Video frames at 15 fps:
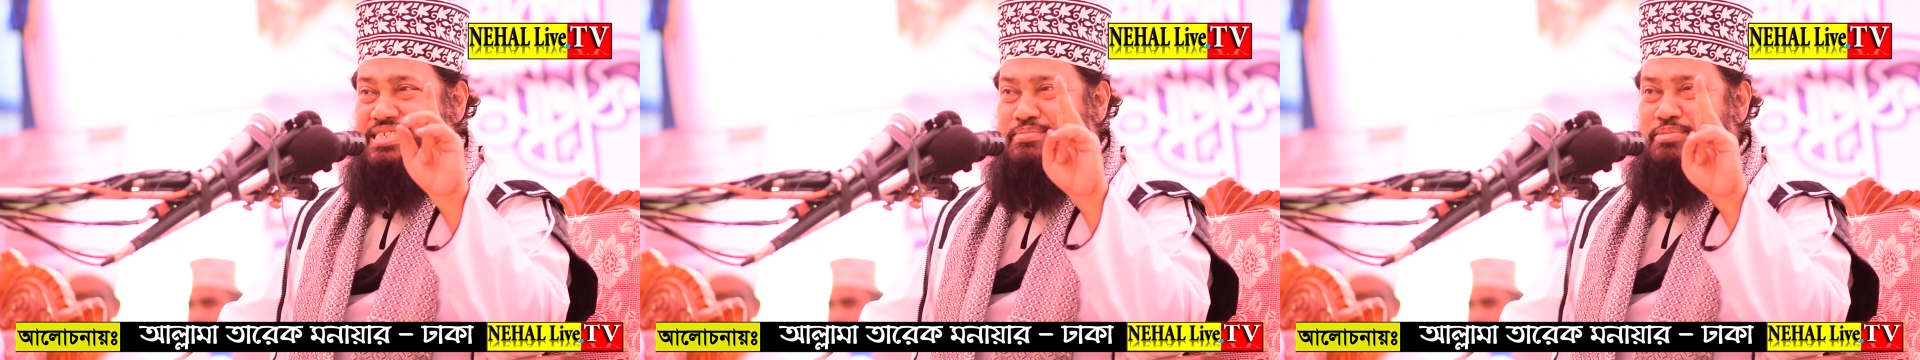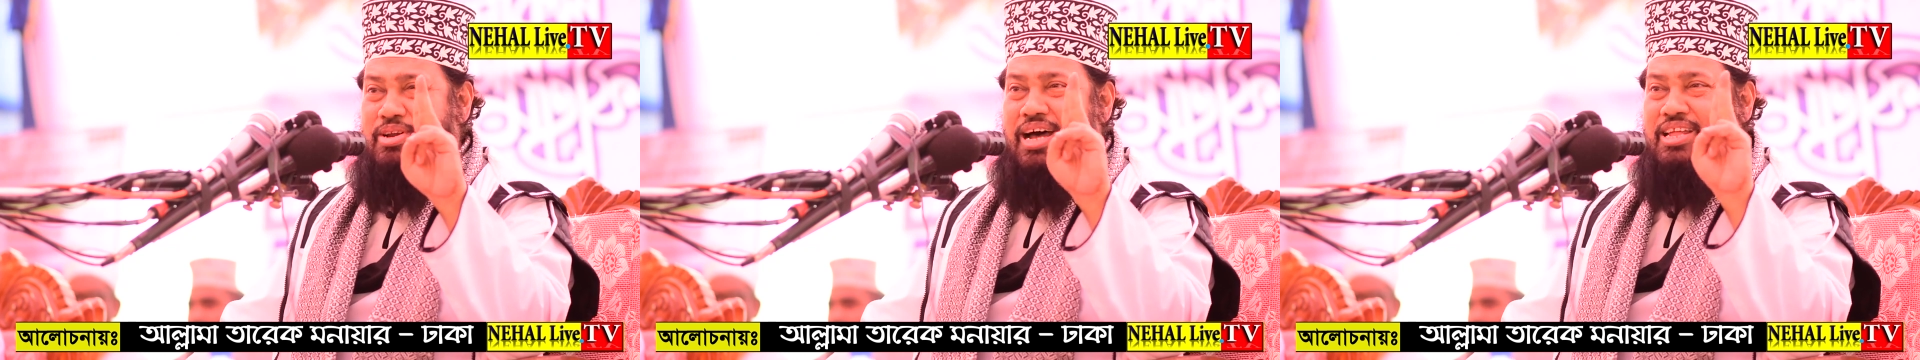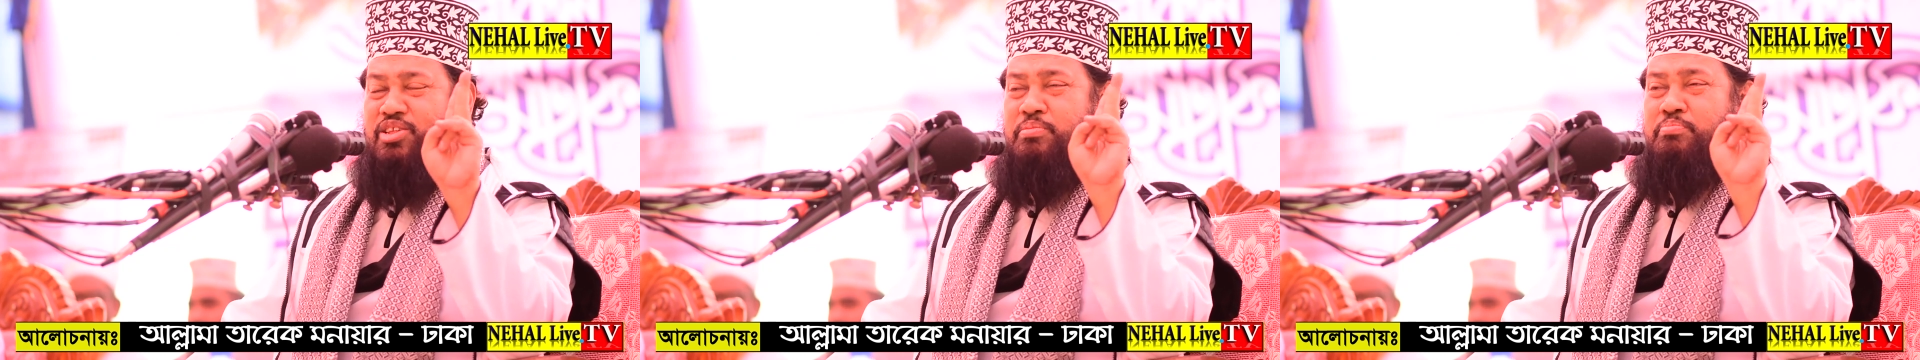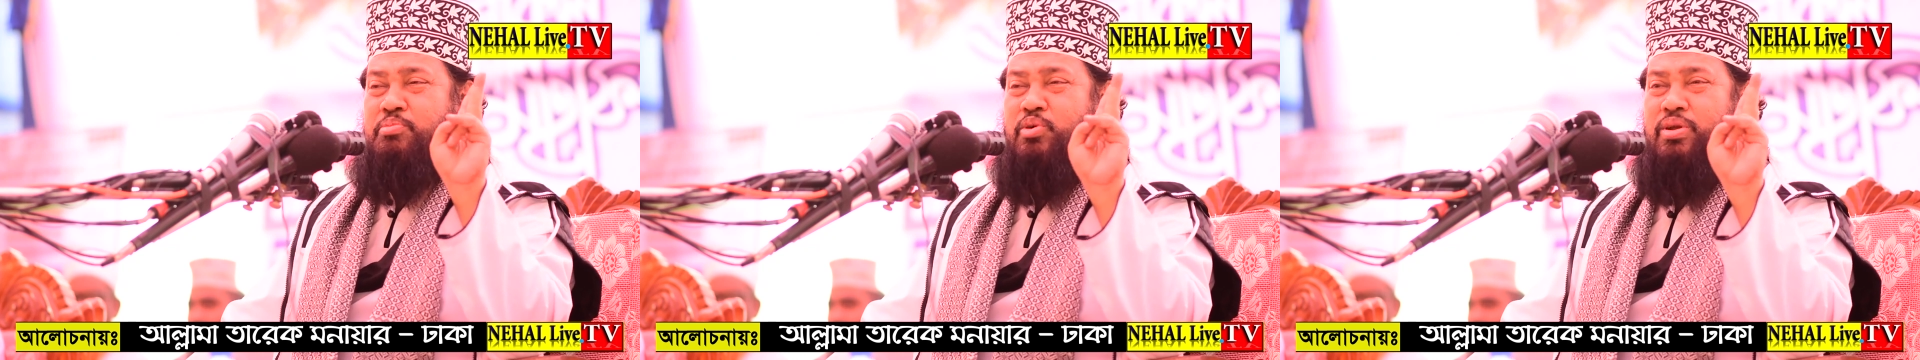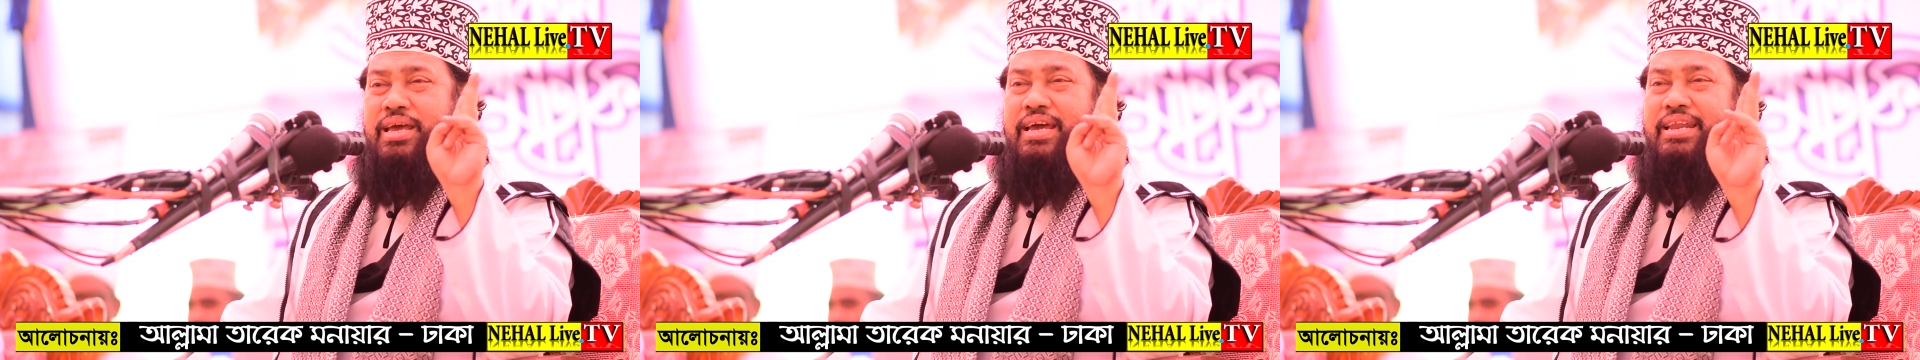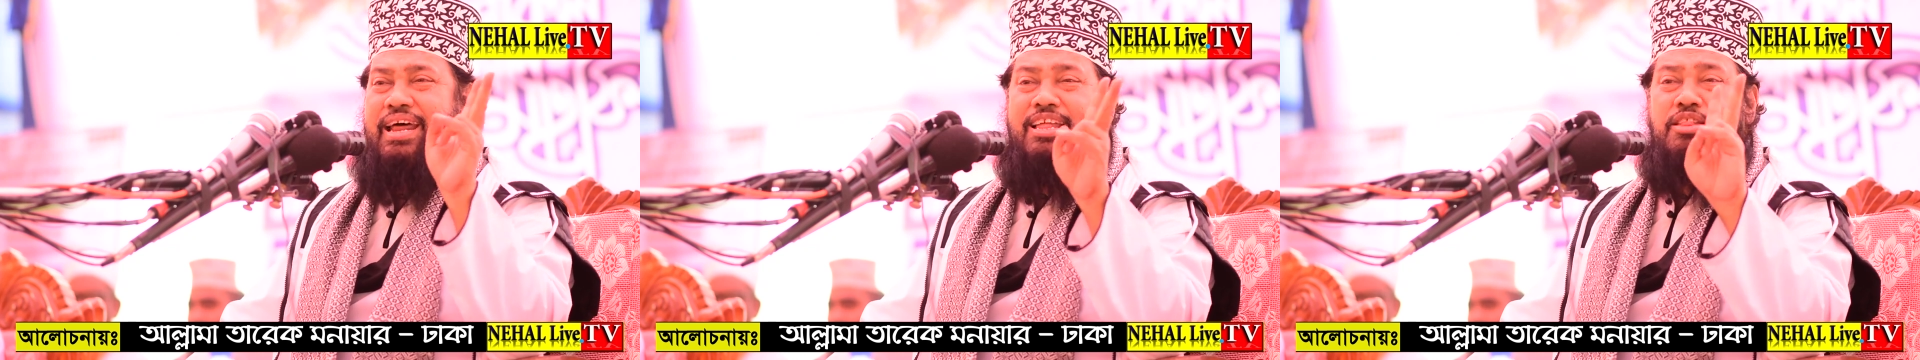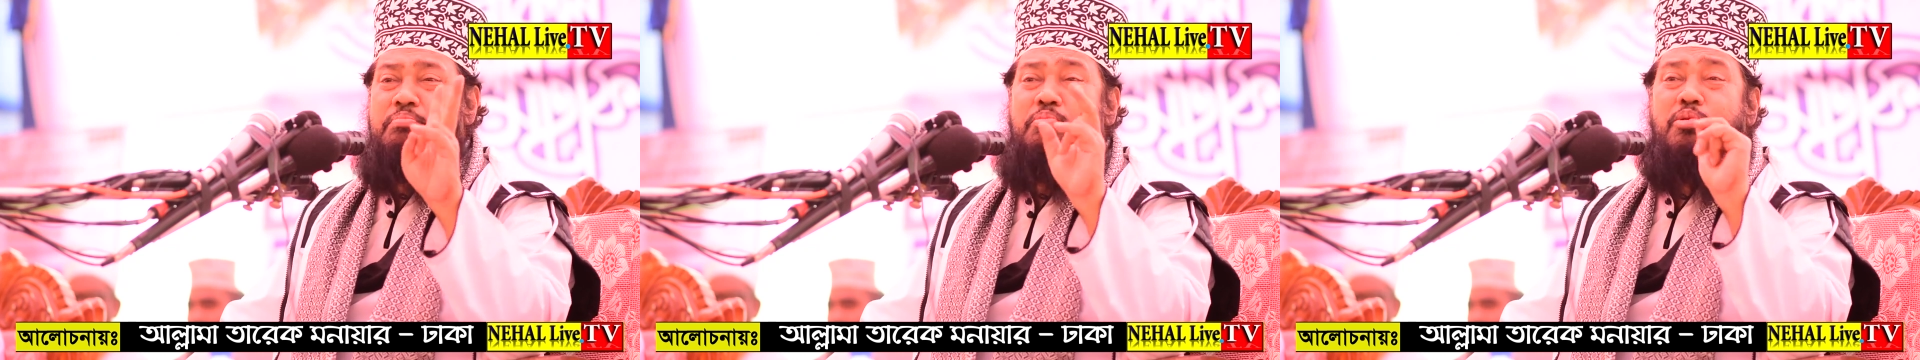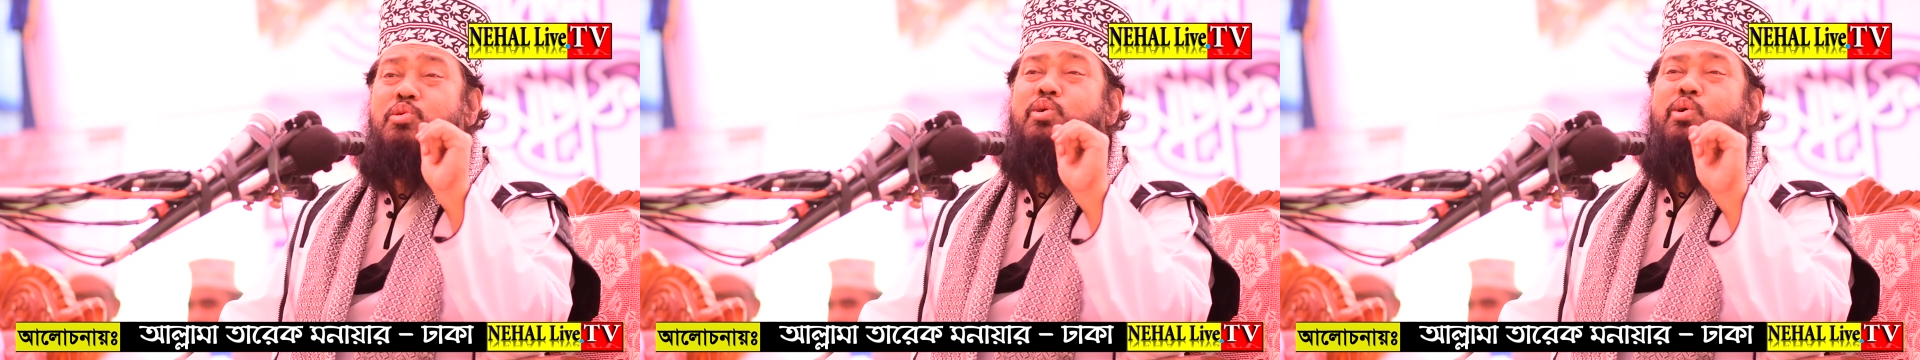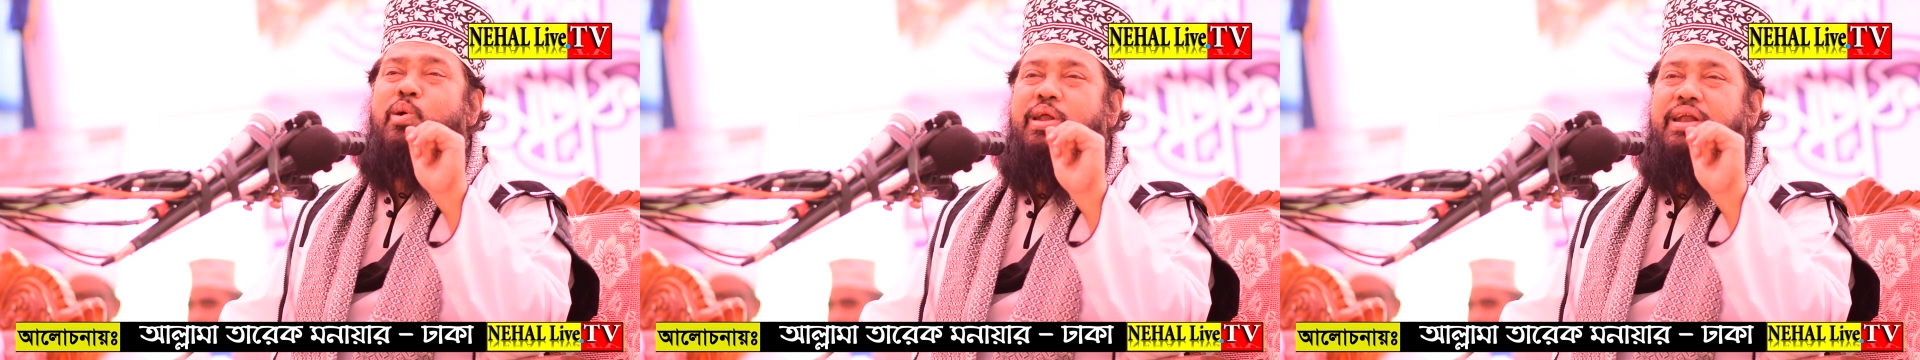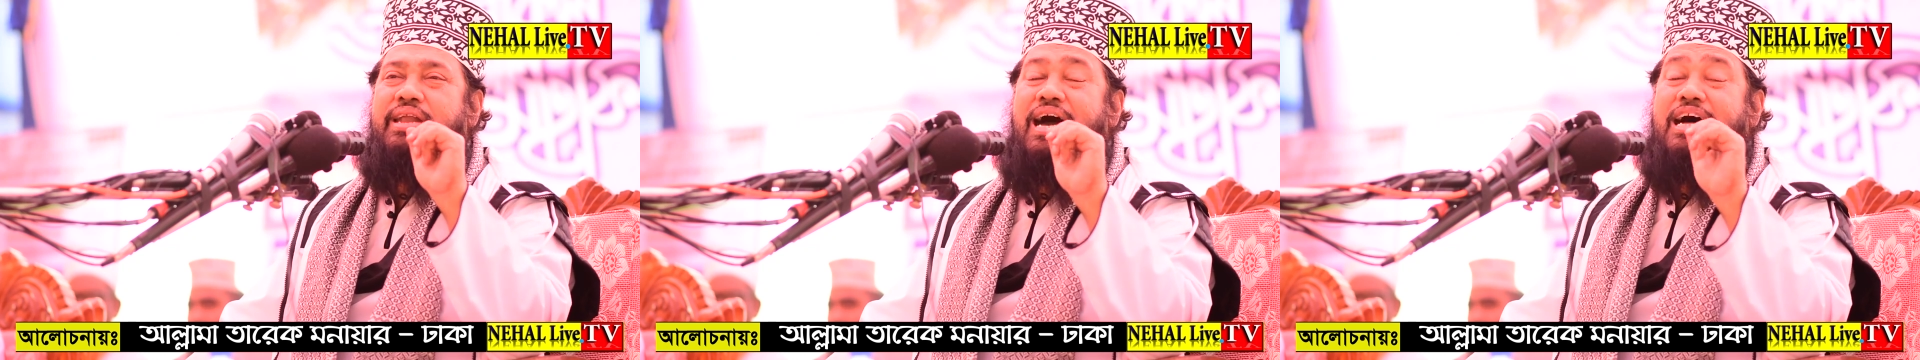যেমন আদম ভুলে গেল আদম ভুল
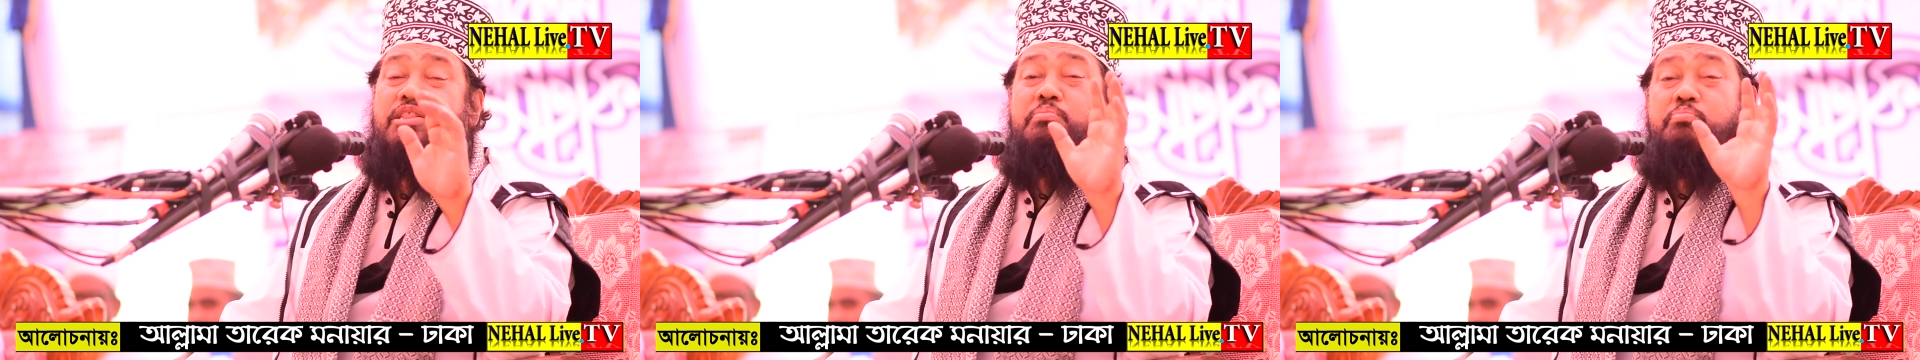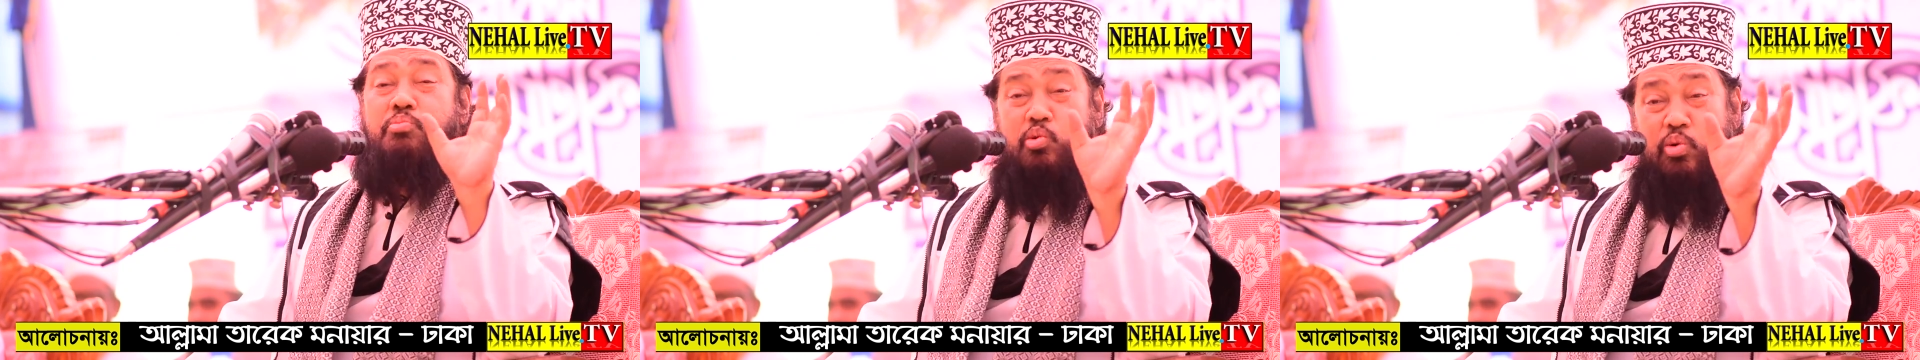করেনি আদম